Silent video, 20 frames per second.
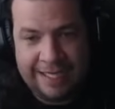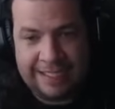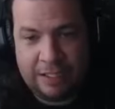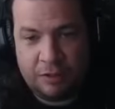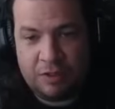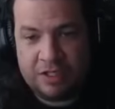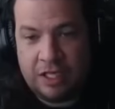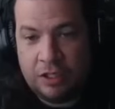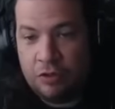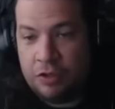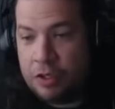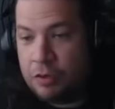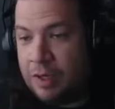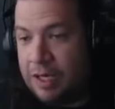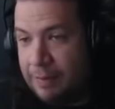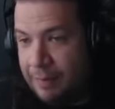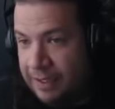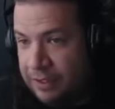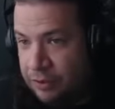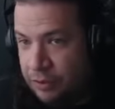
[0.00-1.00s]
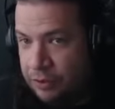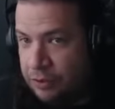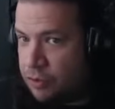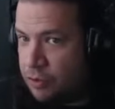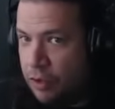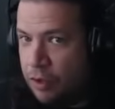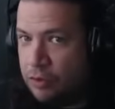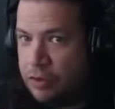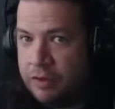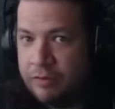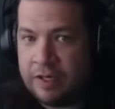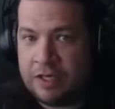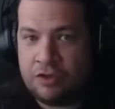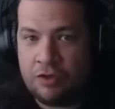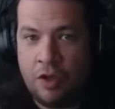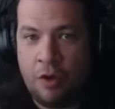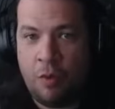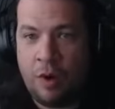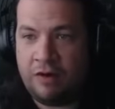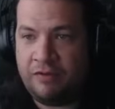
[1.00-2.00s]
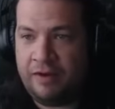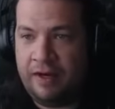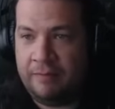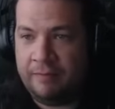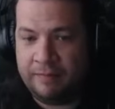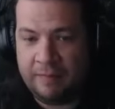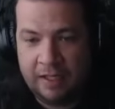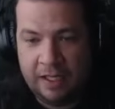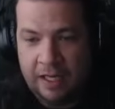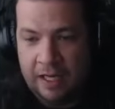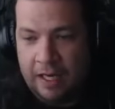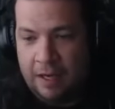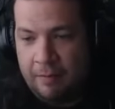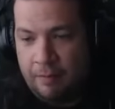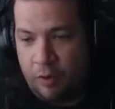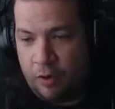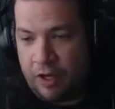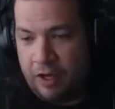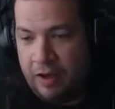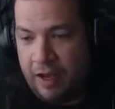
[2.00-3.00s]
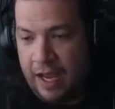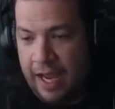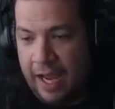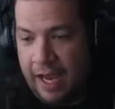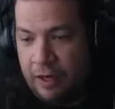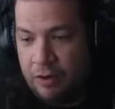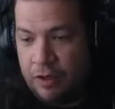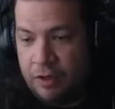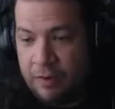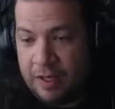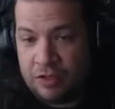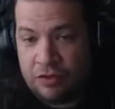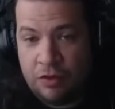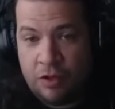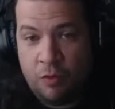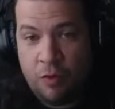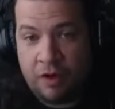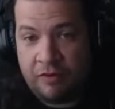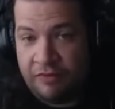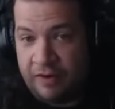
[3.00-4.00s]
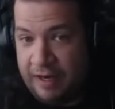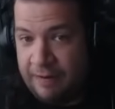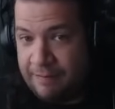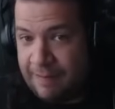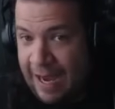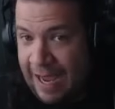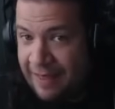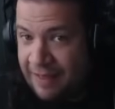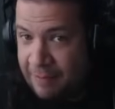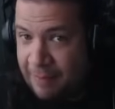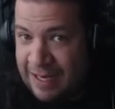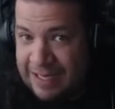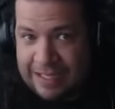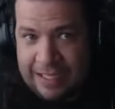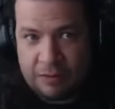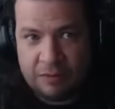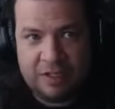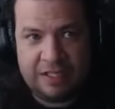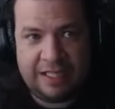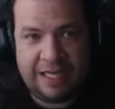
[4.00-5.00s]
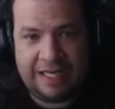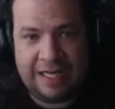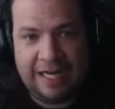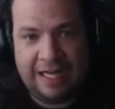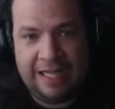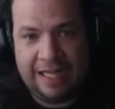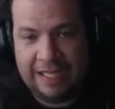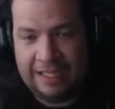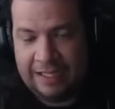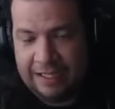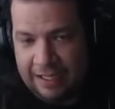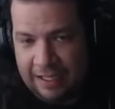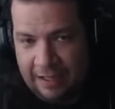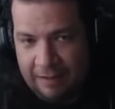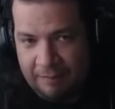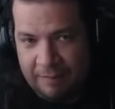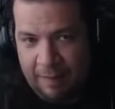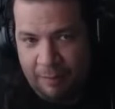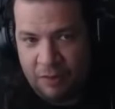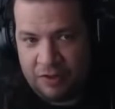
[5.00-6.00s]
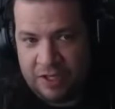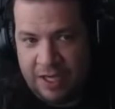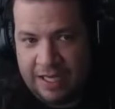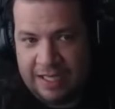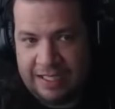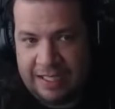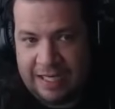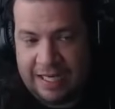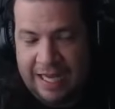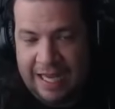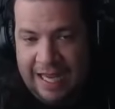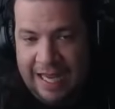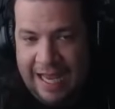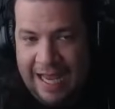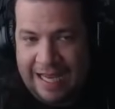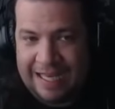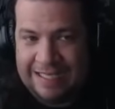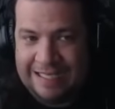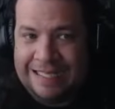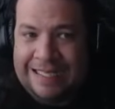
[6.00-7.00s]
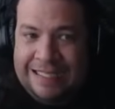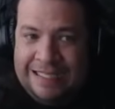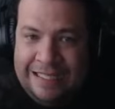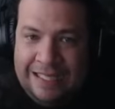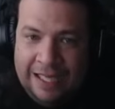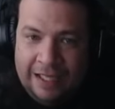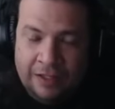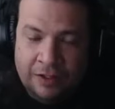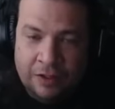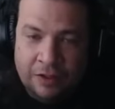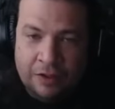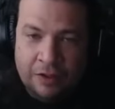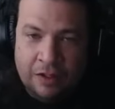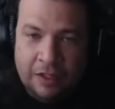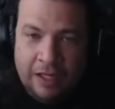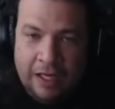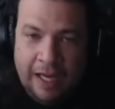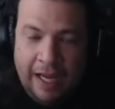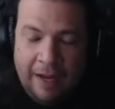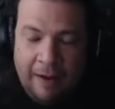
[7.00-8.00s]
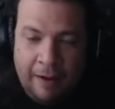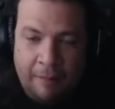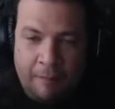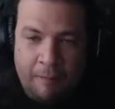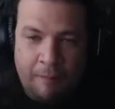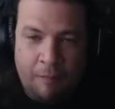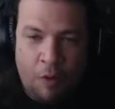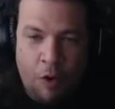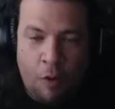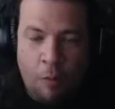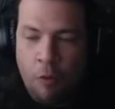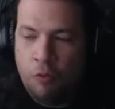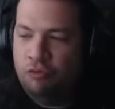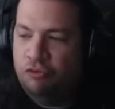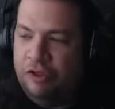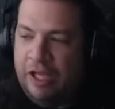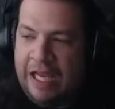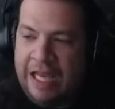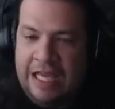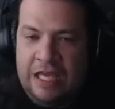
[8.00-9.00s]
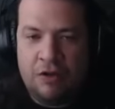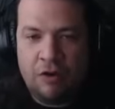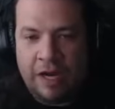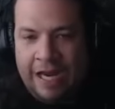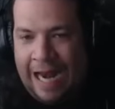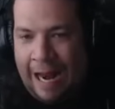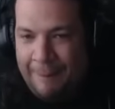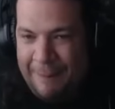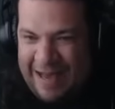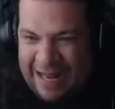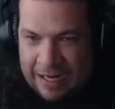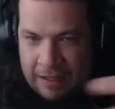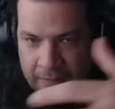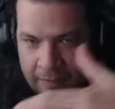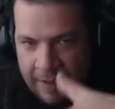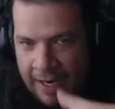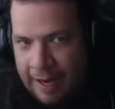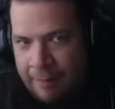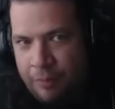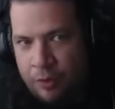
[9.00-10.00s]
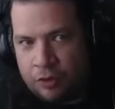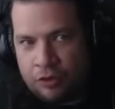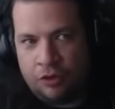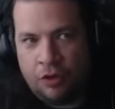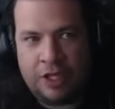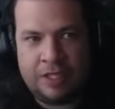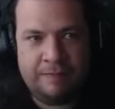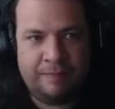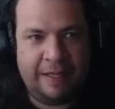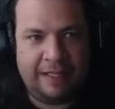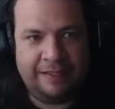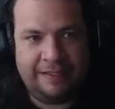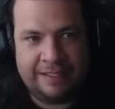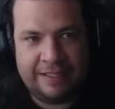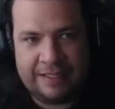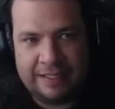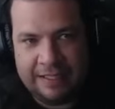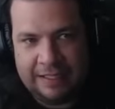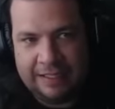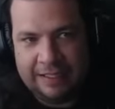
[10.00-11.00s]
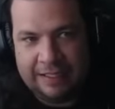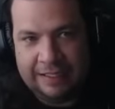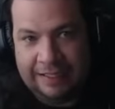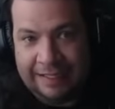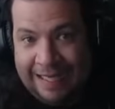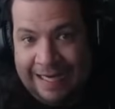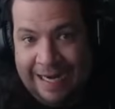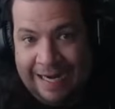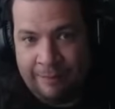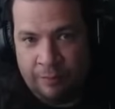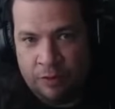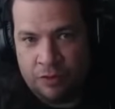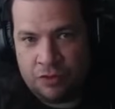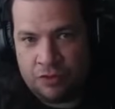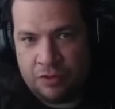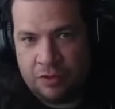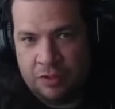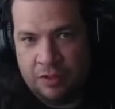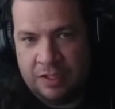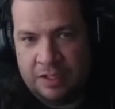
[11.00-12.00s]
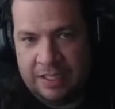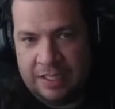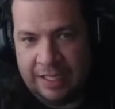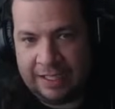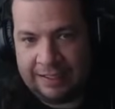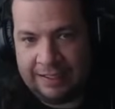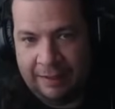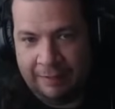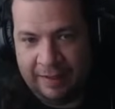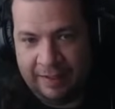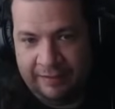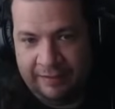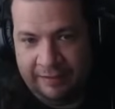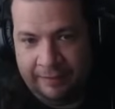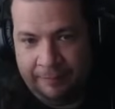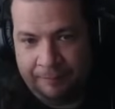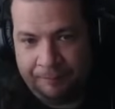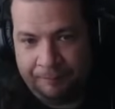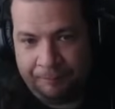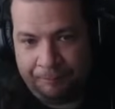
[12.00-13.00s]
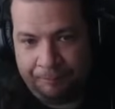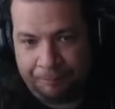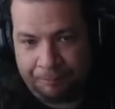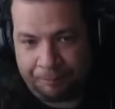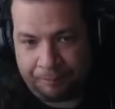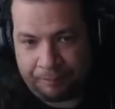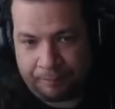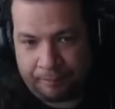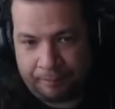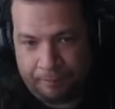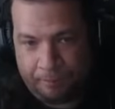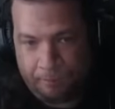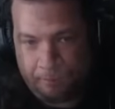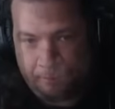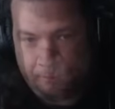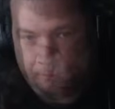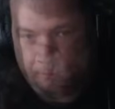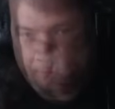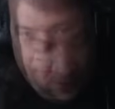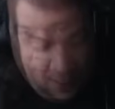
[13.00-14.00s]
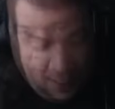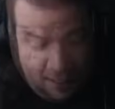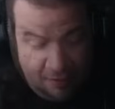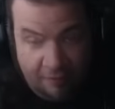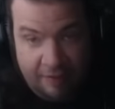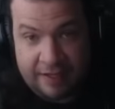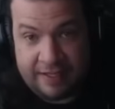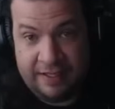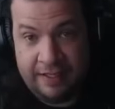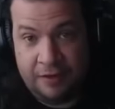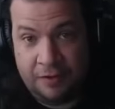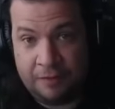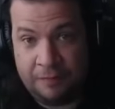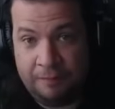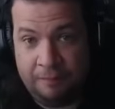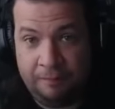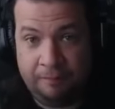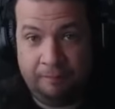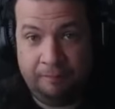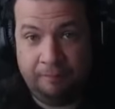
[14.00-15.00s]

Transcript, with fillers: ese no es el único elemento dentro del universo de Warframe, porque en el universo de Warframe, además de nuestra realidad, vamos a decir, existiendo como un tejido que la permea por todas partes, tenemos, ciertamente, al vacío.